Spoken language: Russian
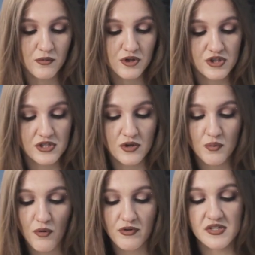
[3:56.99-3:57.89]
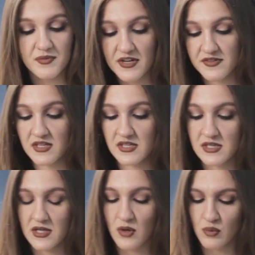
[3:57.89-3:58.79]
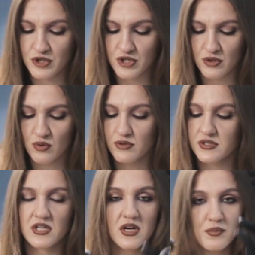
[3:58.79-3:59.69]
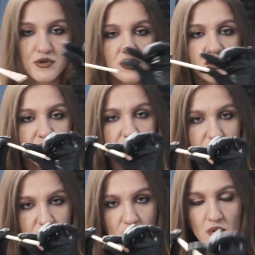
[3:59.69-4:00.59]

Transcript: можете любого размера взять, если она очень толстенькая, просто сожмите